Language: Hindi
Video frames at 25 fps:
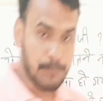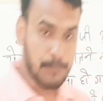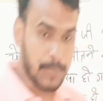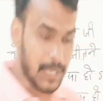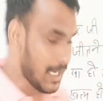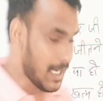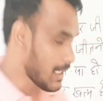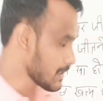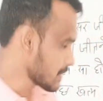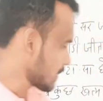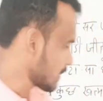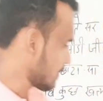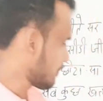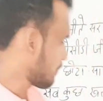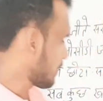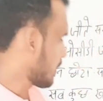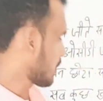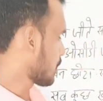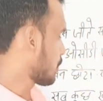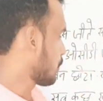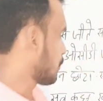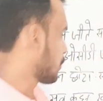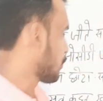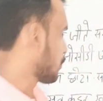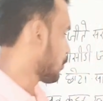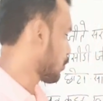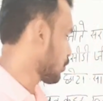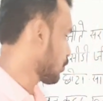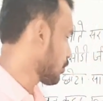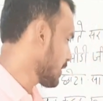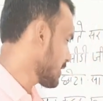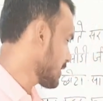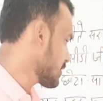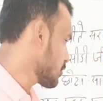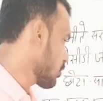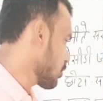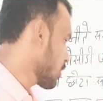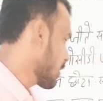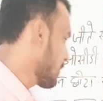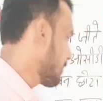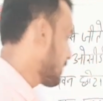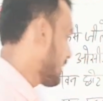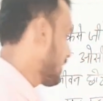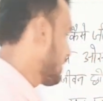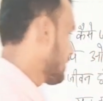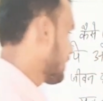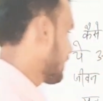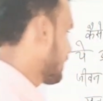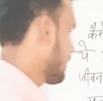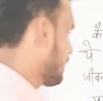बात नंबर दो उन्होंने जो
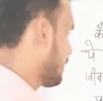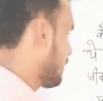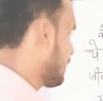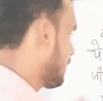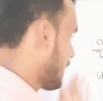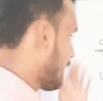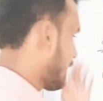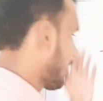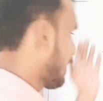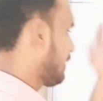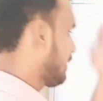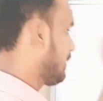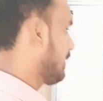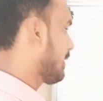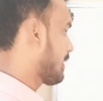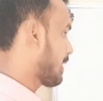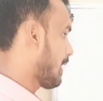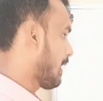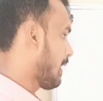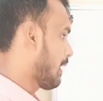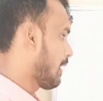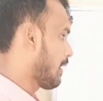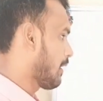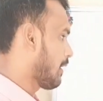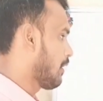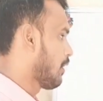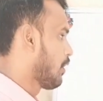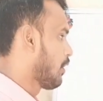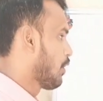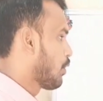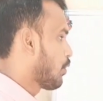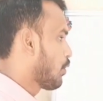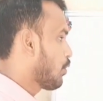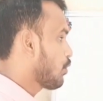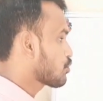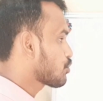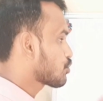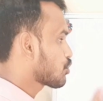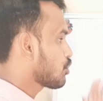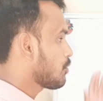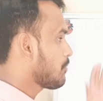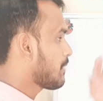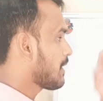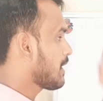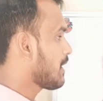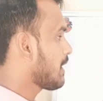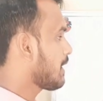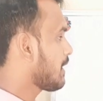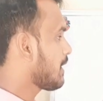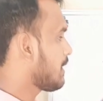कमेंट लिया लिखा है उसको
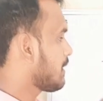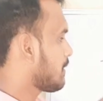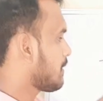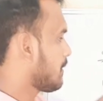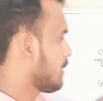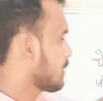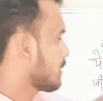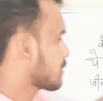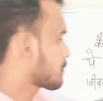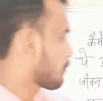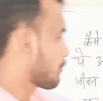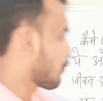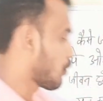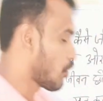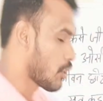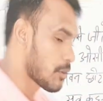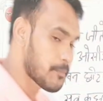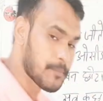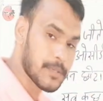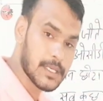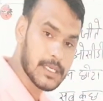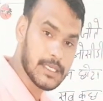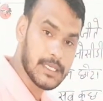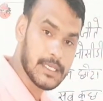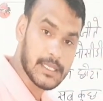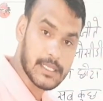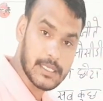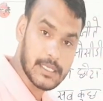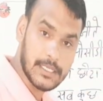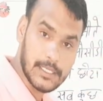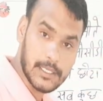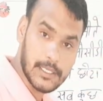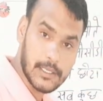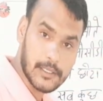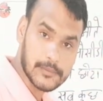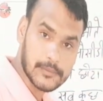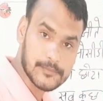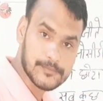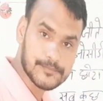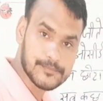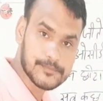मैंने इस बोर्ड पर लिख लिया